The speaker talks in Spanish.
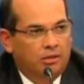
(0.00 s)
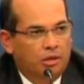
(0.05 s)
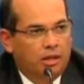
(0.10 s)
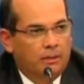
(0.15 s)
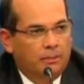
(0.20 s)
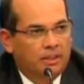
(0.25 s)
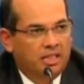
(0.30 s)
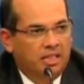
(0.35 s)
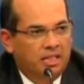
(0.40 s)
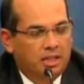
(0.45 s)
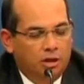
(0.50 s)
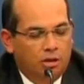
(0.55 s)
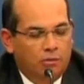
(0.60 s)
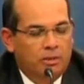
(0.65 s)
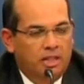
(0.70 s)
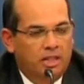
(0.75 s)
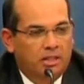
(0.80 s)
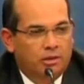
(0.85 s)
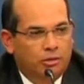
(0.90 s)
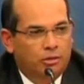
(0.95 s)
con la presencia de
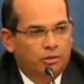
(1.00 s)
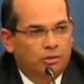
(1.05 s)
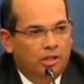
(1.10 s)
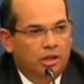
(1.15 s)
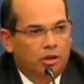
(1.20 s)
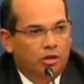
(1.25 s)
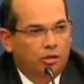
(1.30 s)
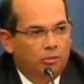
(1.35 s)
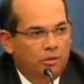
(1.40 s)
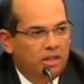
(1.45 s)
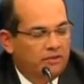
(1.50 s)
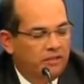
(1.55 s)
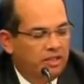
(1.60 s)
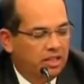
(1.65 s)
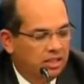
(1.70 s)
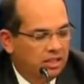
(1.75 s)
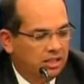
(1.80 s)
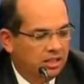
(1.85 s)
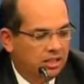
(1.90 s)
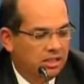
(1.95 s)
los ministros de Economía y
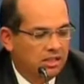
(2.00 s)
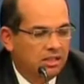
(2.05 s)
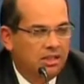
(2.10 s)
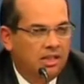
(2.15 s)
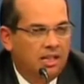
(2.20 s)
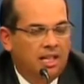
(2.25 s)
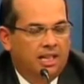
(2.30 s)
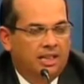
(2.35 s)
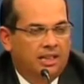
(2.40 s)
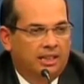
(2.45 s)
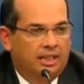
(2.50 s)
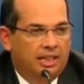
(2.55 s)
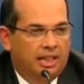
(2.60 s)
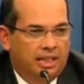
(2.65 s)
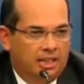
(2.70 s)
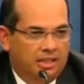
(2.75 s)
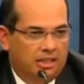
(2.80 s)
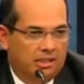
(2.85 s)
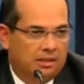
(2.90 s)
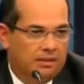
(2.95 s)
Finanzas de
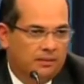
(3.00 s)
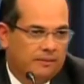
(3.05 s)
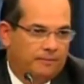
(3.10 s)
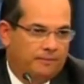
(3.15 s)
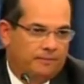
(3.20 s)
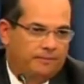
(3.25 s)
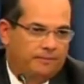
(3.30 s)
la Alianza.